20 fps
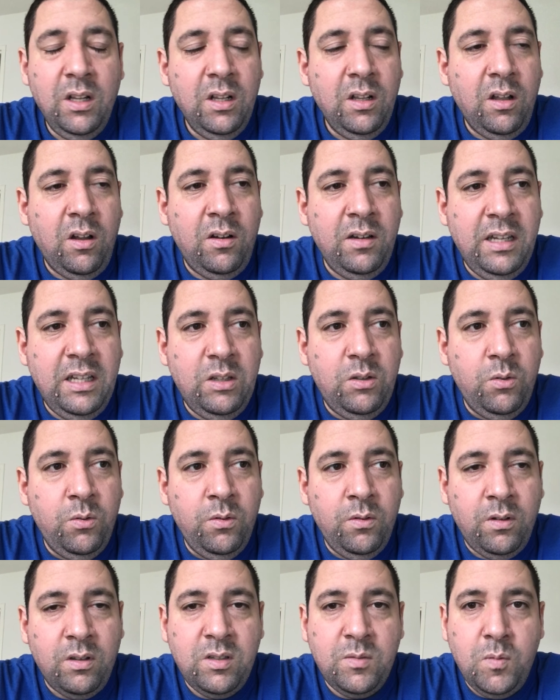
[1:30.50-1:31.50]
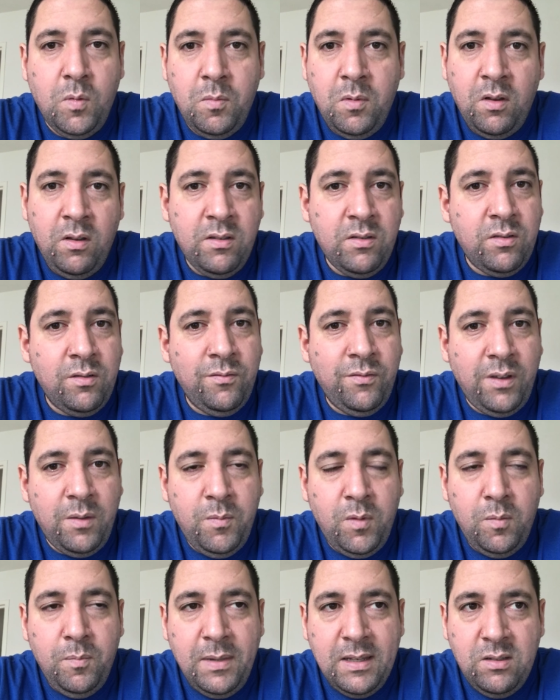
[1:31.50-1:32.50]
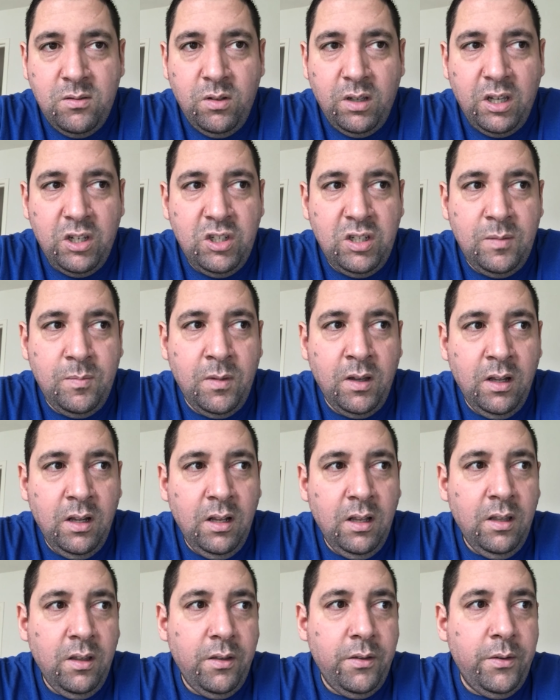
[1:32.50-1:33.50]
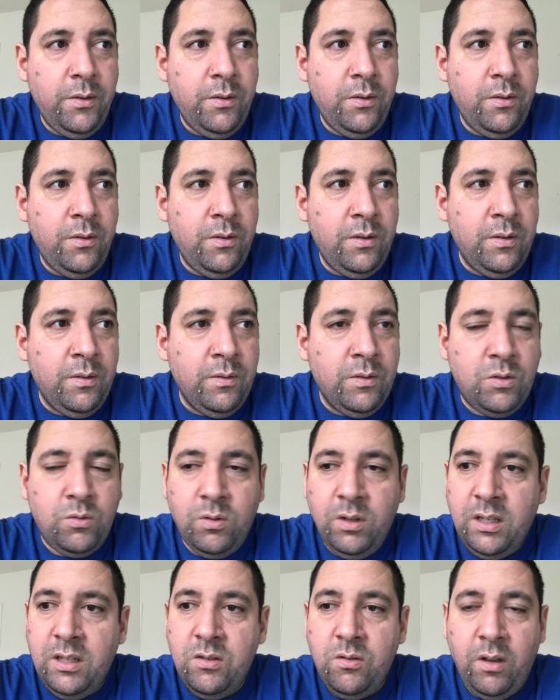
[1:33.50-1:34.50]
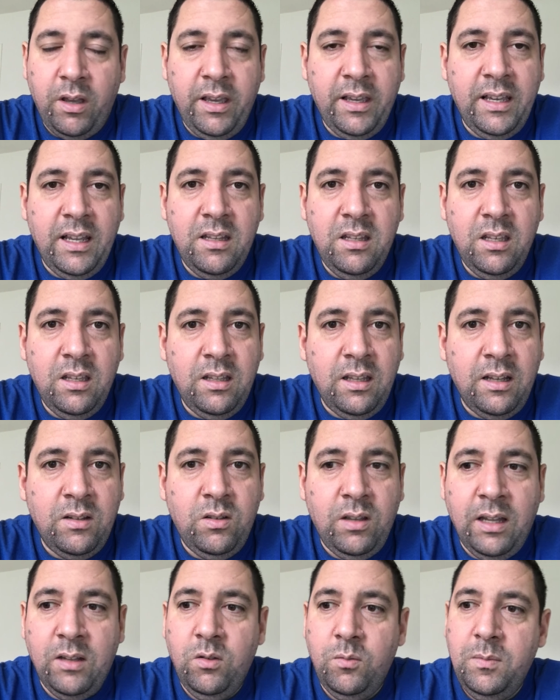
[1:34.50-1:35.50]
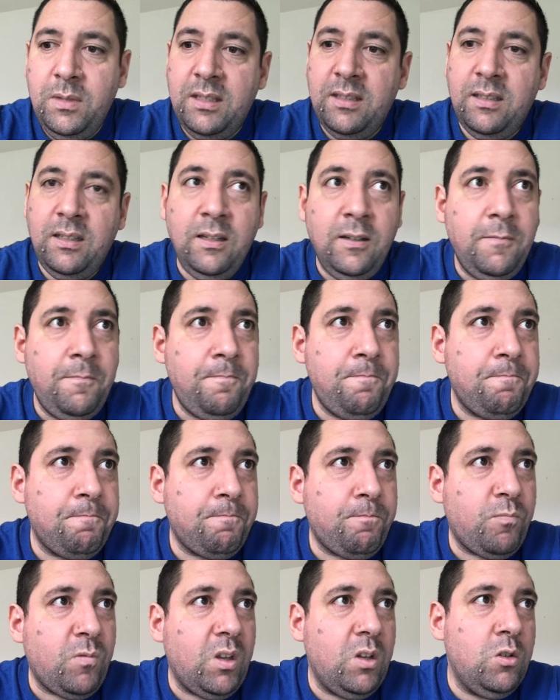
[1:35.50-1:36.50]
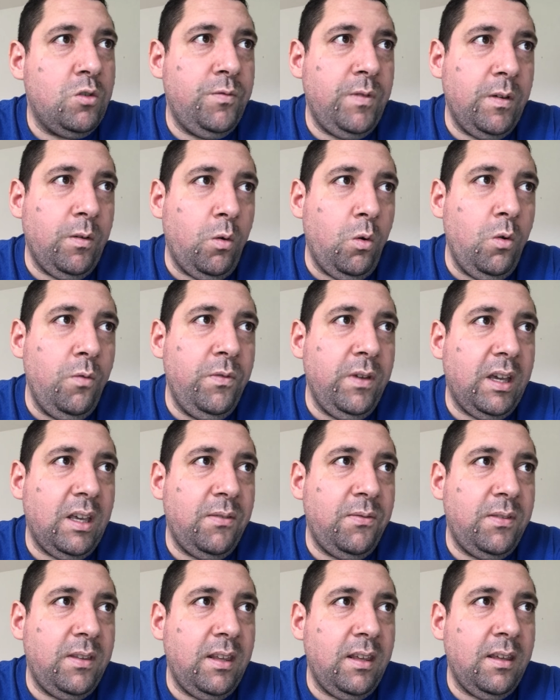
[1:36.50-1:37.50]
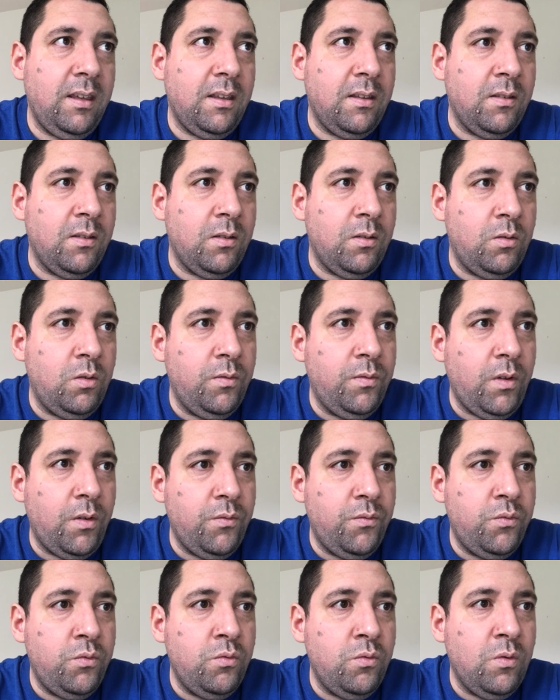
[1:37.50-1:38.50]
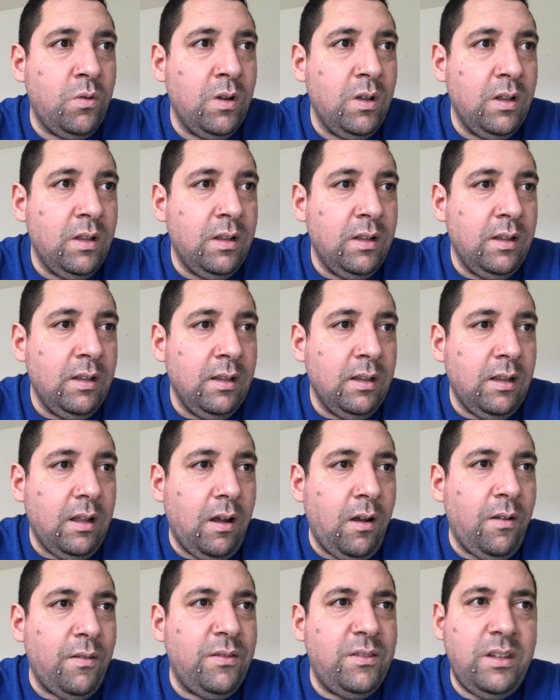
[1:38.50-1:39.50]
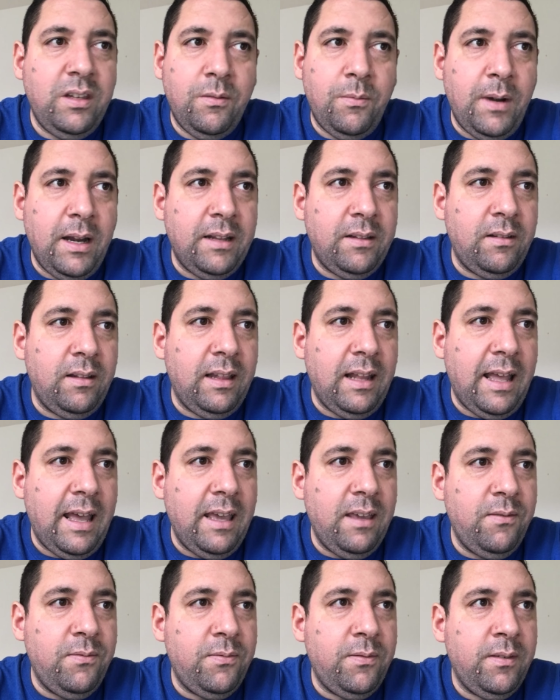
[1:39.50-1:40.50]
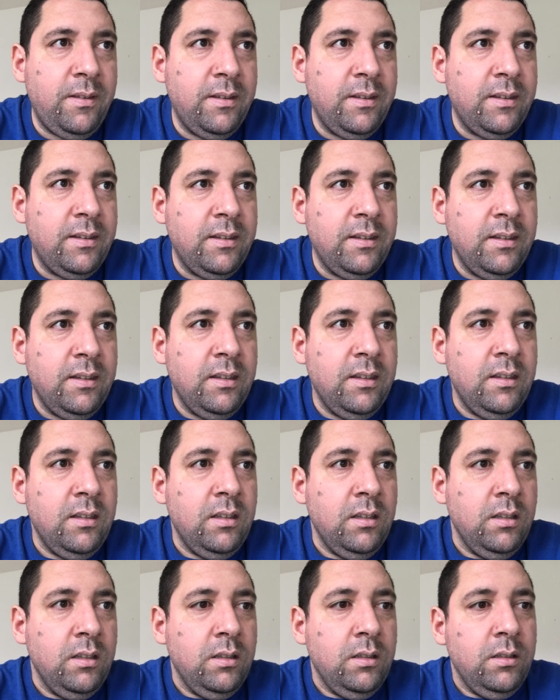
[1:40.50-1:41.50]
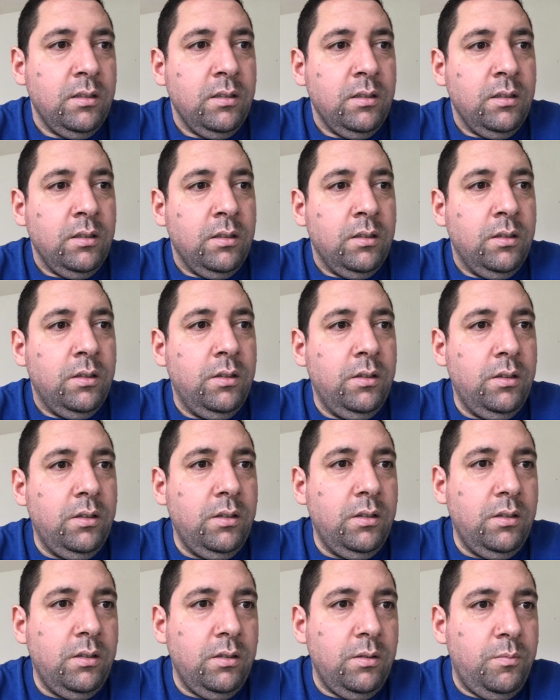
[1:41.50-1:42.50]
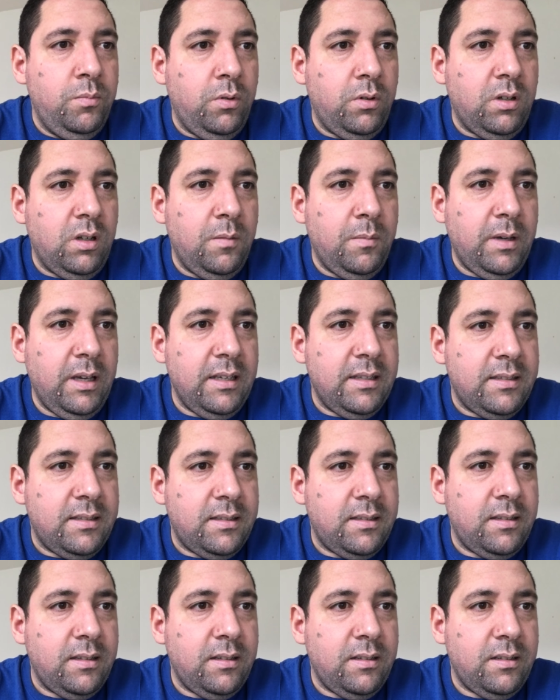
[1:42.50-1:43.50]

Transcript: en Ligue 2 en ce moment. Ils ont vraiment une baisse de régime. je crois qu'ils n'ont rien gagné à, domicile. Je vais revérifier devant vous en direct live. Bourg-en-Bresse.